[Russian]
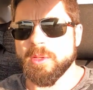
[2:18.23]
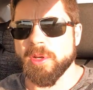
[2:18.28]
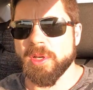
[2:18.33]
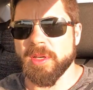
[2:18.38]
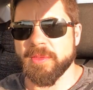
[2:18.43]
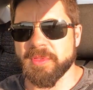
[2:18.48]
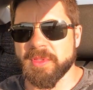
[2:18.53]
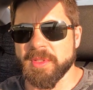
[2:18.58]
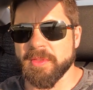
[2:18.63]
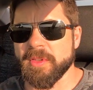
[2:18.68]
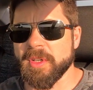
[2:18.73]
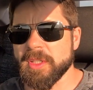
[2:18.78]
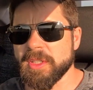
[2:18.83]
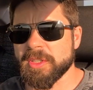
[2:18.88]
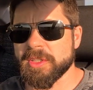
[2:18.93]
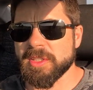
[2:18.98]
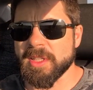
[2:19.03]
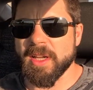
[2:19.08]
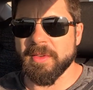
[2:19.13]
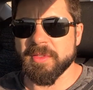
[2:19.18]
только всего
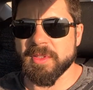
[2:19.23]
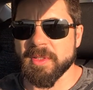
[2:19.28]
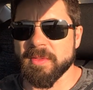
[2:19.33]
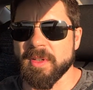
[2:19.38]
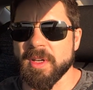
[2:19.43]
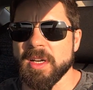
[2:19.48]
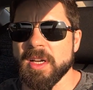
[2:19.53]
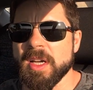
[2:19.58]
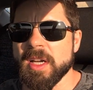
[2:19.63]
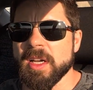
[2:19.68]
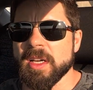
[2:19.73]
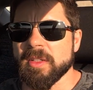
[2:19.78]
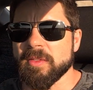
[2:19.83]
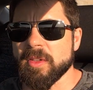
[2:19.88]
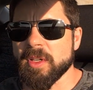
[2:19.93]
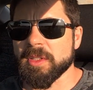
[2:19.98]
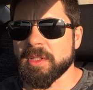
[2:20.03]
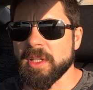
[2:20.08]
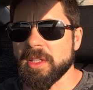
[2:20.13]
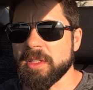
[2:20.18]
лишь навсего.
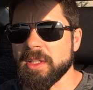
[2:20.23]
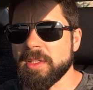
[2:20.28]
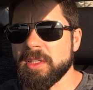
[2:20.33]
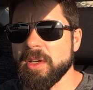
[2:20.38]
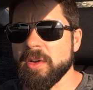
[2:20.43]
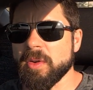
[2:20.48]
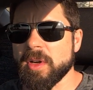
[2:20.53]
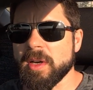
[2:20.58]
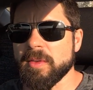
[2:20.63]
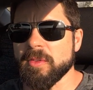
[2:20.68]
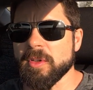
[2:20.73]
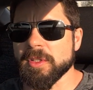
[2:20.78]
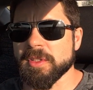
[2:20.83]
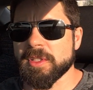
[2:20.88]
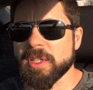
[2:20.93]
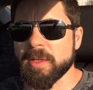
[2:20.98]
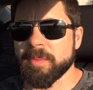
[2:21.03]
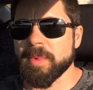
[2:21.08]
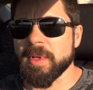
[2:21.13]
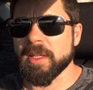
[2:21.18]
Вот, это те, у кого
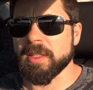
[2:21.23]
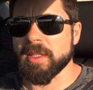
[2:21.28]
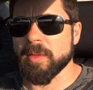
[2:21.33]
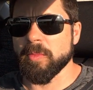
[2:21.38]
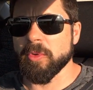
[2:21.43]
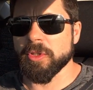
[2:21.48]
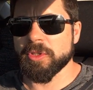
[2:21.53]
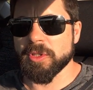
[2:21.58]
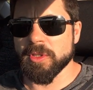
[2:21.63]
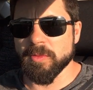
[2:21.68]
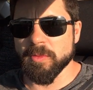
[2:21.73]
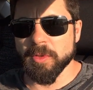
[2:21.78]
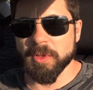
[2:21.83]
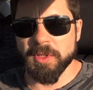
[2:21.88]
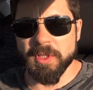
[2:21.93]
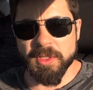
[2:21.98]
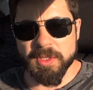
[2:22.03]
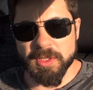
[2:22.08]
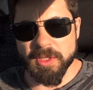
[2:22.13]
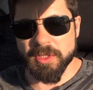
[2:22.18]
зарплата больше
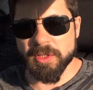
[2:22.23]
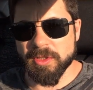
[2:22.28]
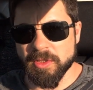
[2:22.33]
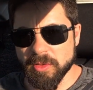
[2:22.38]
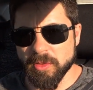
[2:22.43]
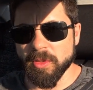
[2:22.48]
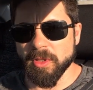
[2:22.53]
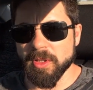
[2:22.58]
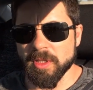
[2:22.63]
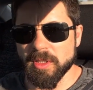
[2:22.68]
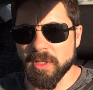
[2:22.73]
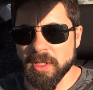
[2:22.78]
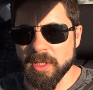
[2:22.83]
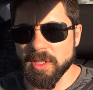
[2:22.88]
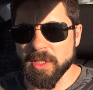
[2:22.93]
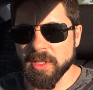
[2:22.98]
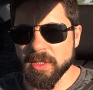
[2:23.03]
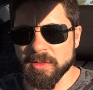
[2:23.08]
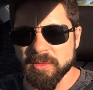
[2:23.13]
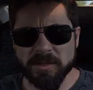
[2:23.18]
2000
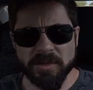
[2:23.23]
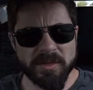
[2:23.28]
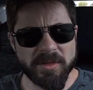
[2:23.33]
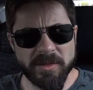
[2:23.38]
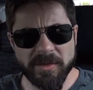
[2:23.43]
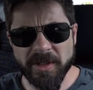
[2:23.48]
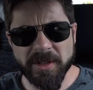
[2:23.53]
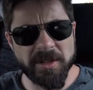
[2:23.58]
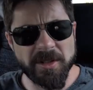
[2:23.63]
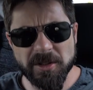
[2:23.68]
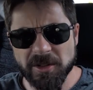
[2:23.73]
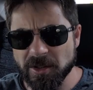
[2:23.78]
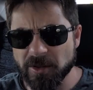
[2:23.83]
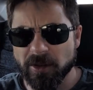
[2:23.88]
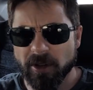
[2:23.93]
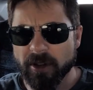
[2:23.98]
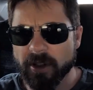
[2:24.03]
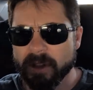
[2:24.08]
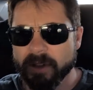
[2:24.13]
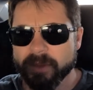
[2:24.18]
долларов, 2000
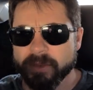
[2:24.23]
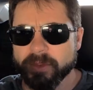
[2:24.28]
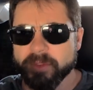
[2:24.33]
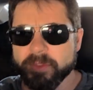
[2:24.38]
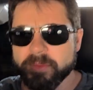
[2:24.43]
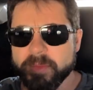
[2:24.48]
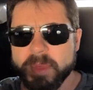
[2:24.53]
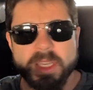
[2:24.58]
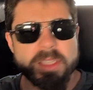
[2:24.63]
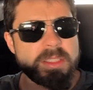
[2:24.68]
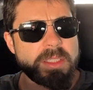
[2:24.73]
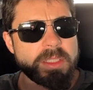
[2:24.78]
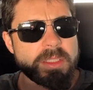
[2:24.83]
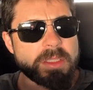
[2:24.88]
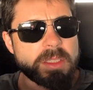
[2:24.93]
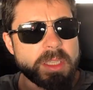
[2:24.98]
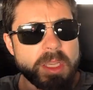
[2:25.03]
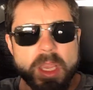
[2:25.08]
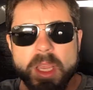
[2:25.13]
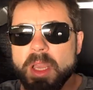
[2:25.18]
долларов в
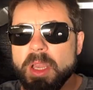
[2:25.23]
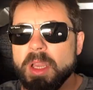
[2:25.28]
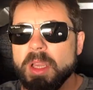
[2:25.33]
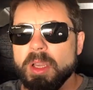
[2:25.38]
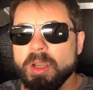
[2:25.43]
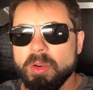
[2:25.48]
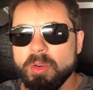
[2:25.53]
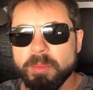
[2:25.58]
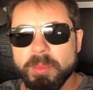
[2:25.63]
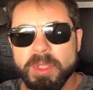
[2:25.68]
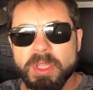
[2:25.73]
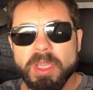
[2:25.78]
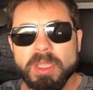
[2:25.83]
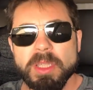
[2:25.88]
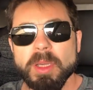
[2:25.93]
месяц. У меня